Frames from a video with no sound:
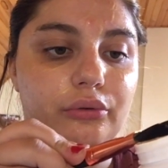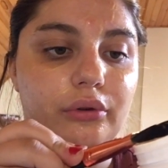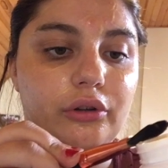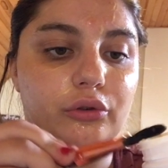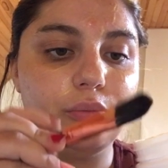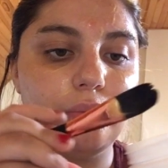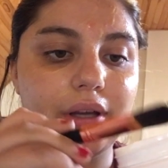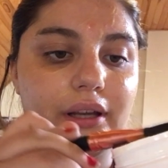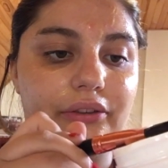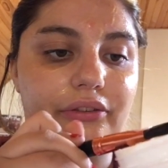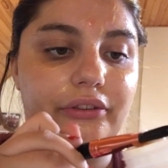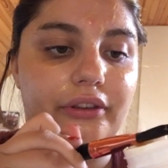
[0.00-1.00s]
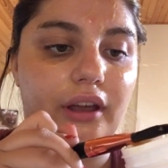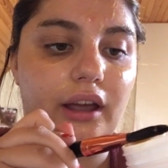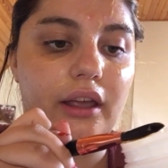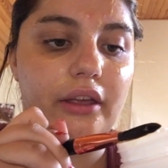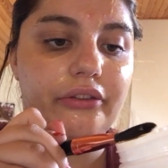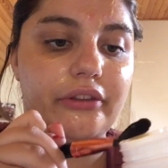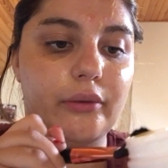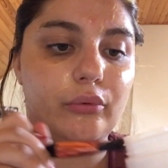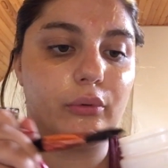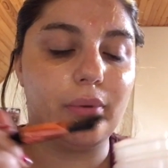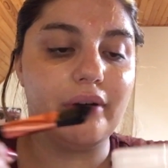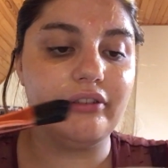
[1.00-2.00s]
tout récupérer ce qui reste et
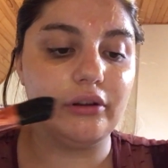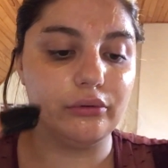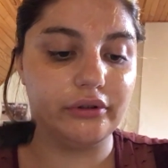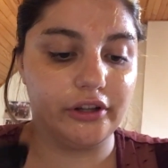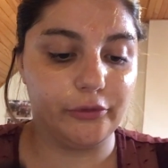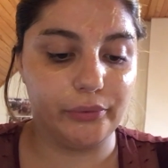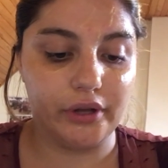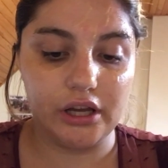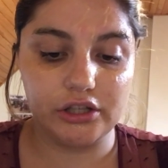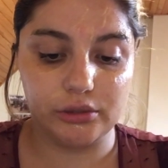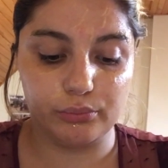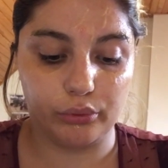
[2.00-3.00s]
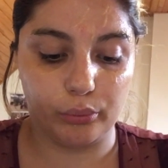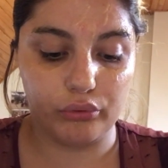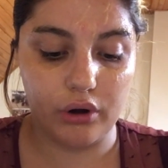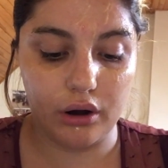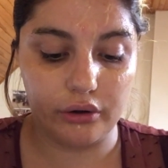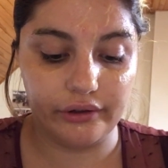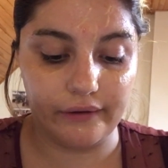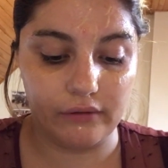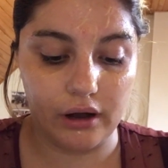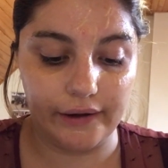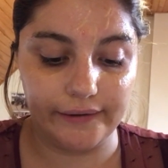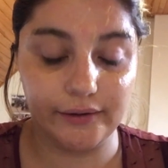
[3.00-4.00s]
pour pas faire de gaspillage et pour pouvoir en
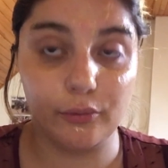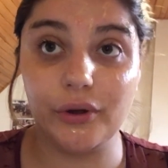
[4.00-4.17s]
avoir assez.